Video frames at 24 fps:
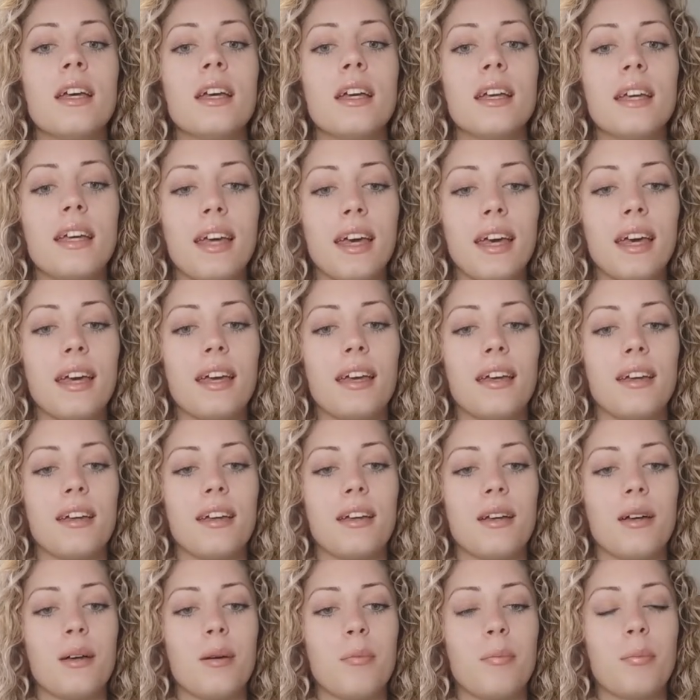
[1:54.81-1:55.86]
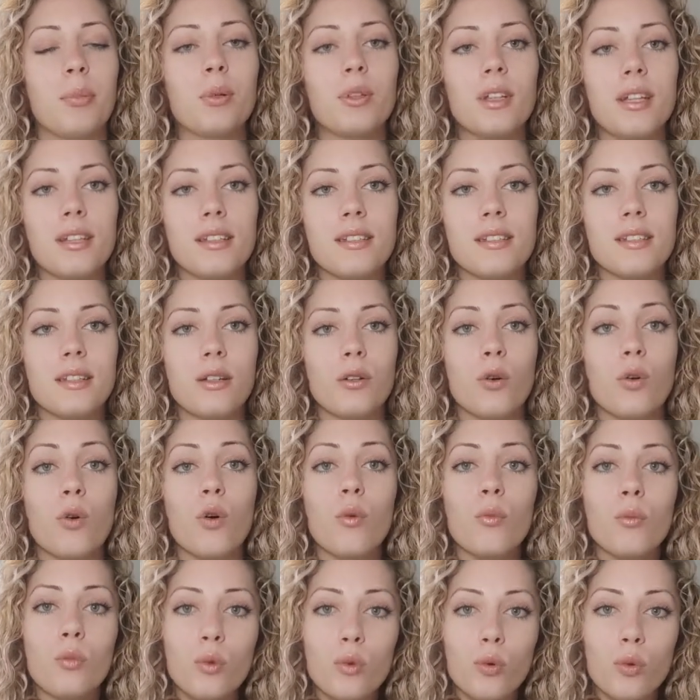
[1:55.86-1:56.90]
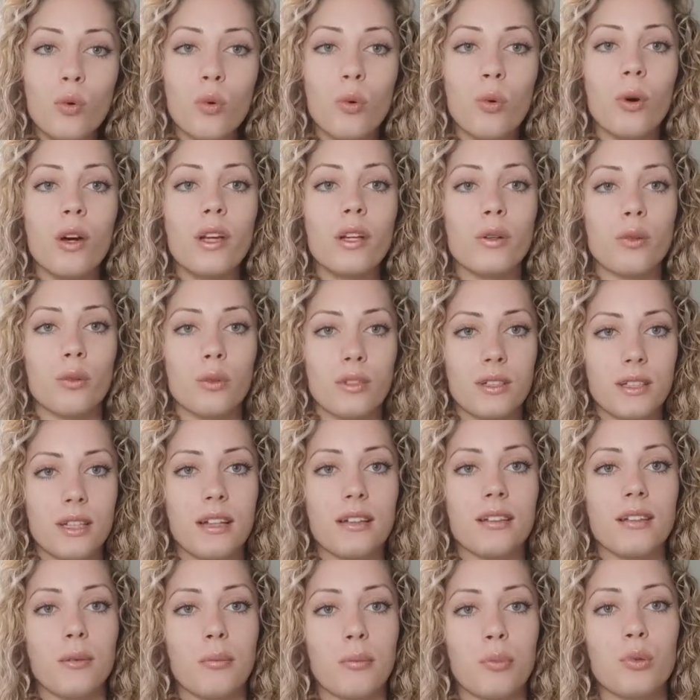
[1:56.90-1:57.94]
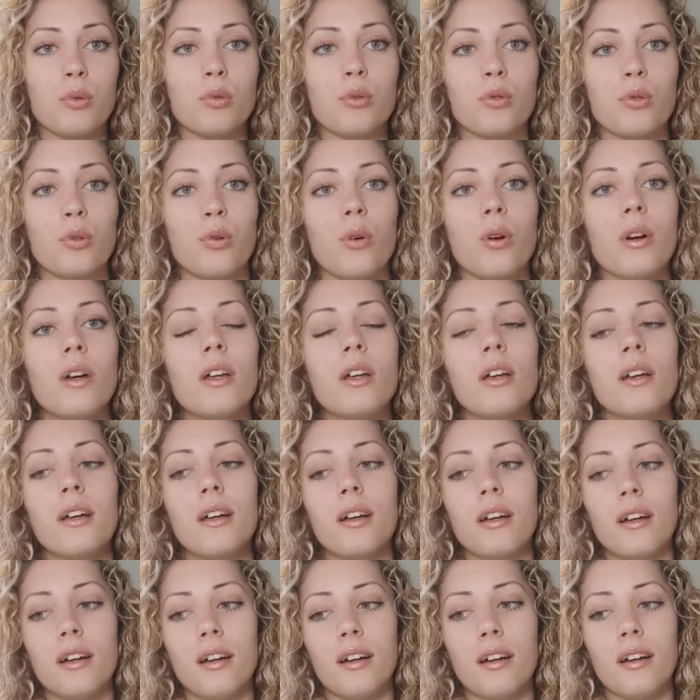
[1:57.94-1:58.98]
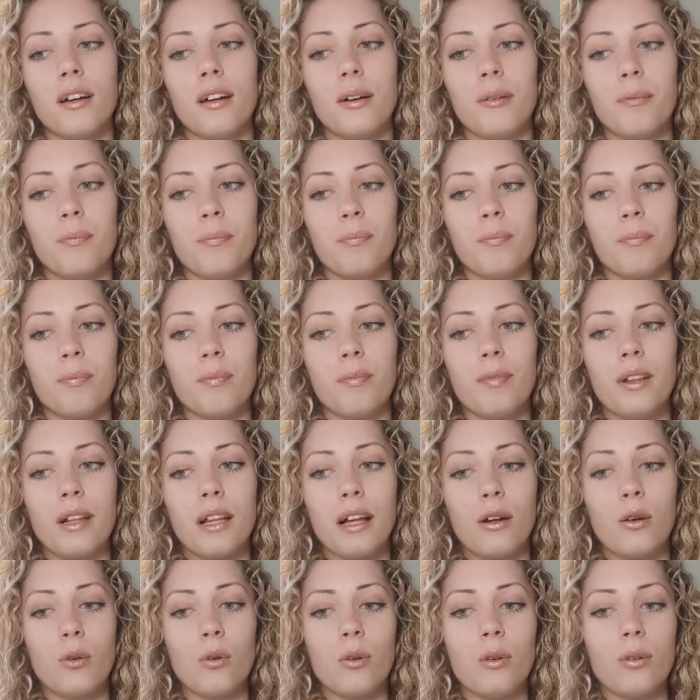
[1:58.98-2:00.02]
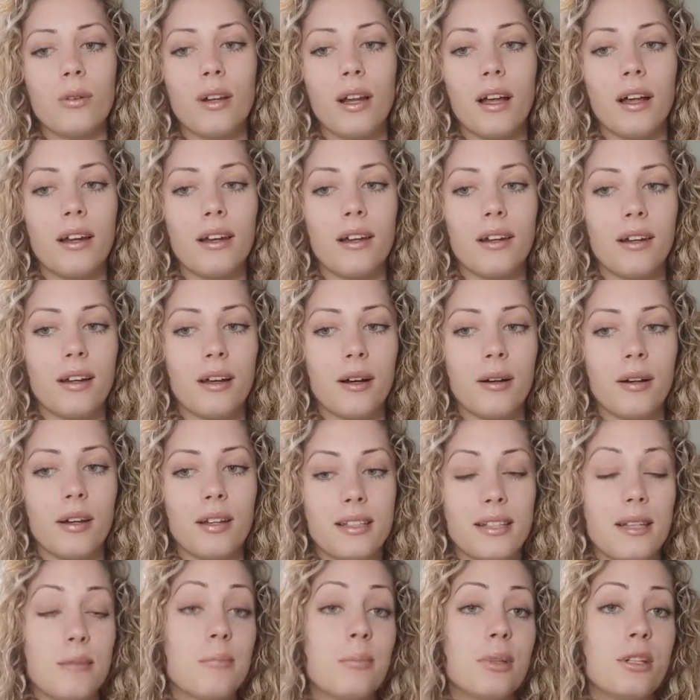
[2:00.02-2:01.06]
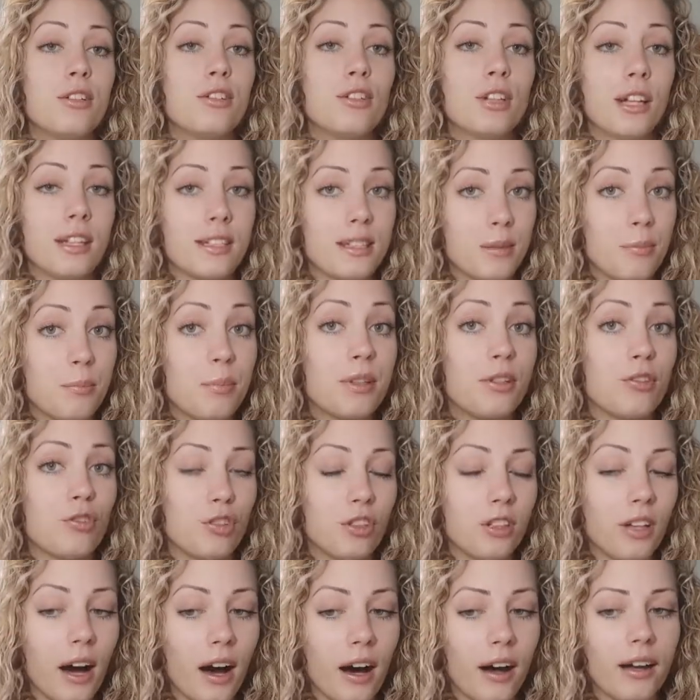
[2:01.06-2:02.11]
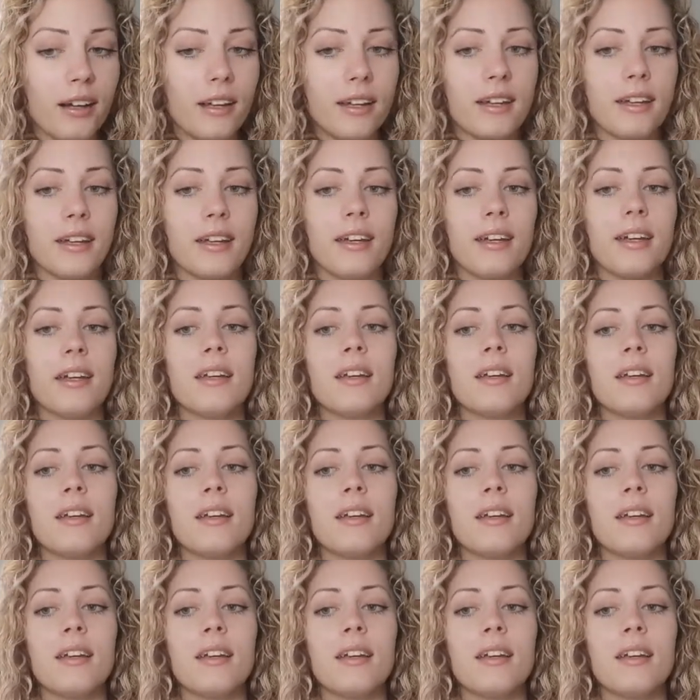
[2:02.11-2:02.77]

che eh, potessero comunque, nonostante appunto ehm, la, la, la, sempli la, semplicità e...